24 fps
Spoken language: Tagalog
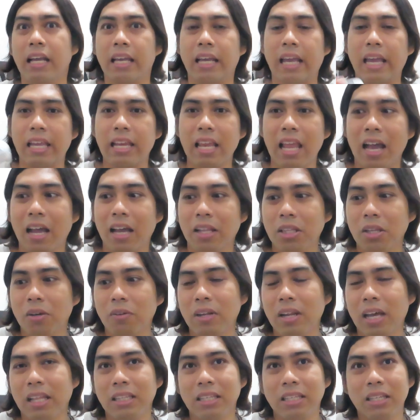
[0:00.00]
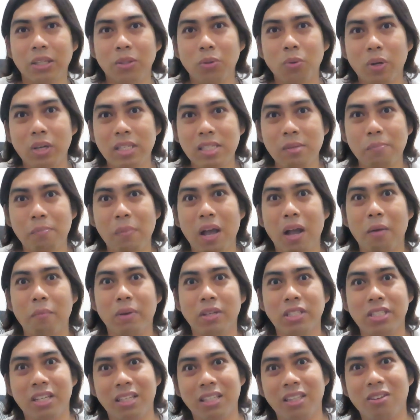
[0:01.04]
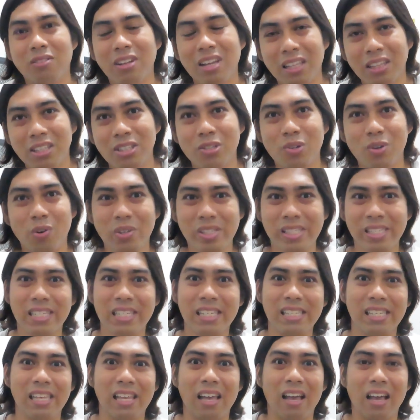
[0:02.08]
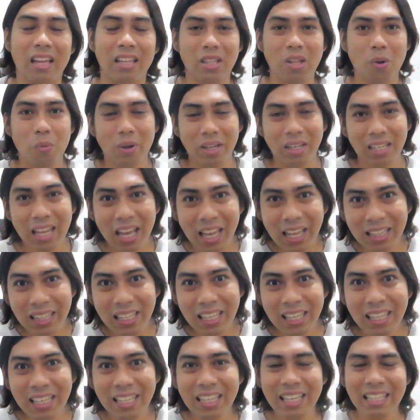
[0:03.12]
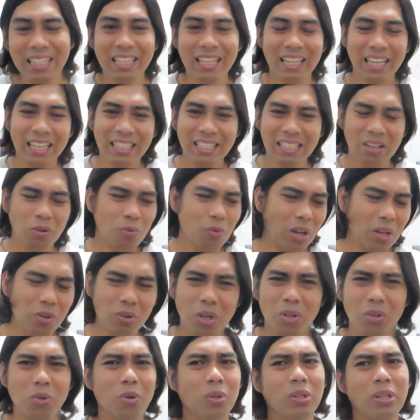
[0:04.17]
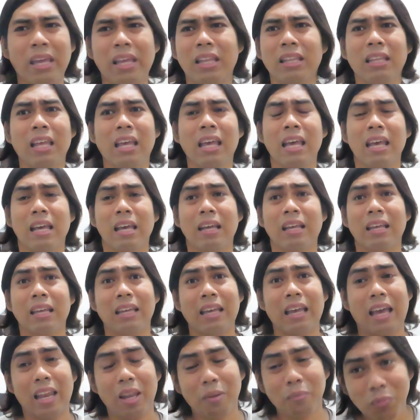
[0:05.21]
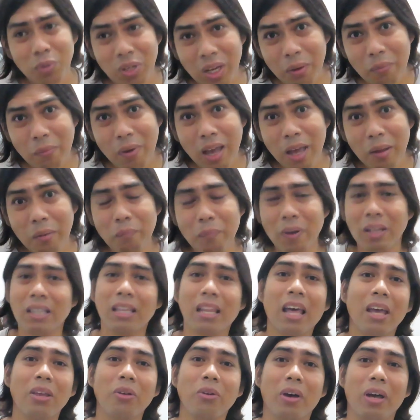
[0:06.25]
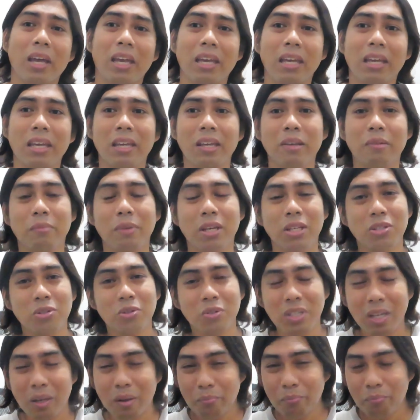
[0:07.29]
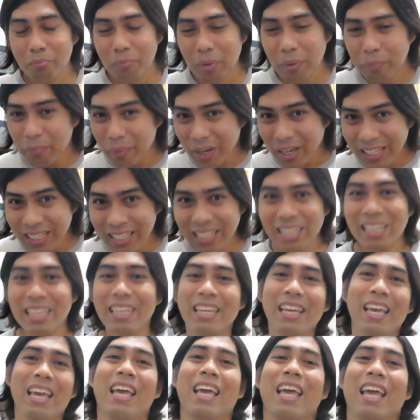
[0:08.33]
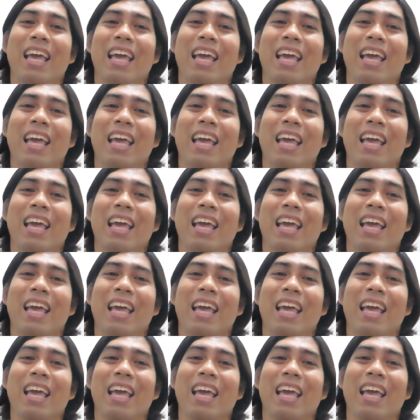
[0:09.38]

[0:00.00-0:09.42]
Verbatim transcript: kailangan daw natin ito kasi para ma-check daw natin yung oxygen sa katawan natin, ganyan-ganyan, kung ano-ano. And alam mo naman, pag tayo ay medyo napapraning,